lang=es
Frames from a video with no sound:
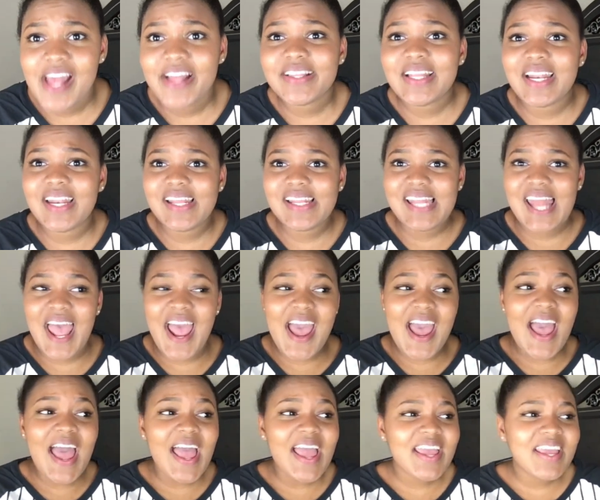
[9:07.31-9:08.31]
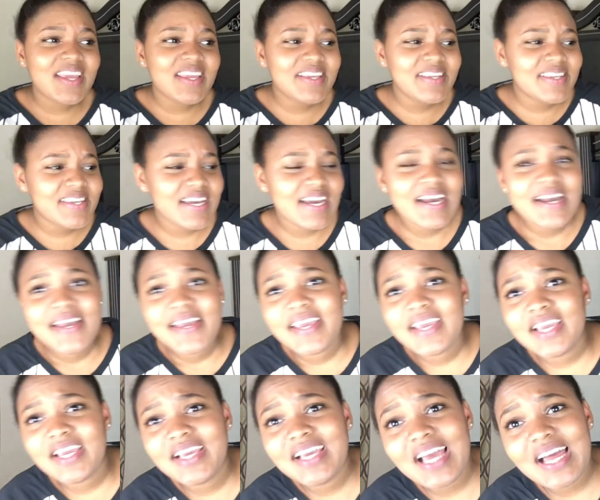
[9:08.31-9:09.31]
darle like
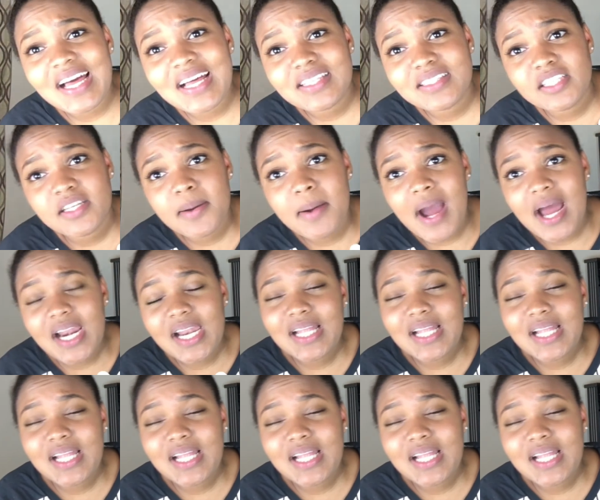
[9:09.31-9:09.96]
y activar